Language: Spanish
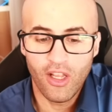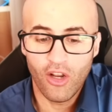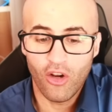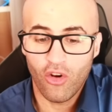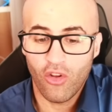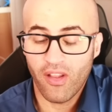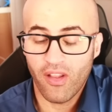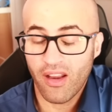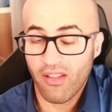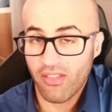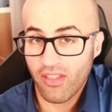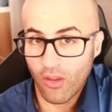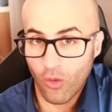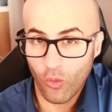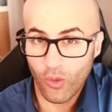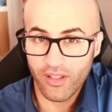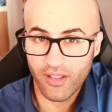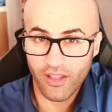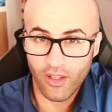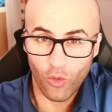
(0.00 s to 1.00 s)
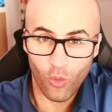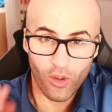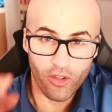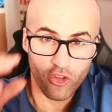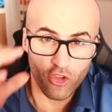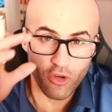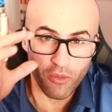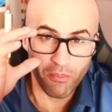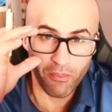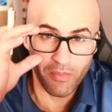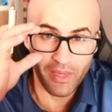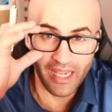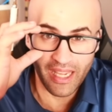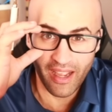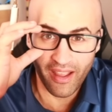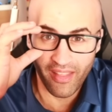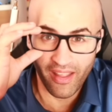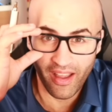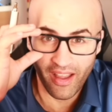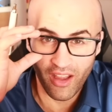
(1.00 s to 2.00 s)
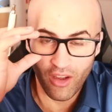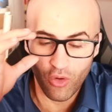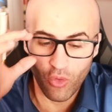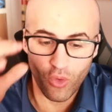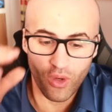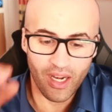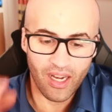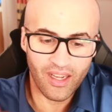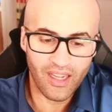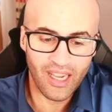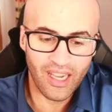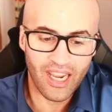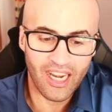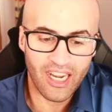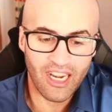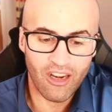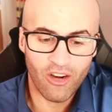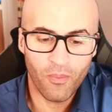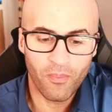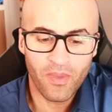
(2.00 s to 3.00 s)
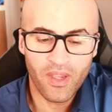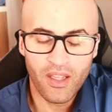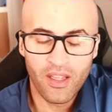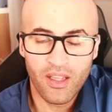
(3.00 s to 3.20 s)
Lo de la 54 Brigada Ucraniana, ¿no?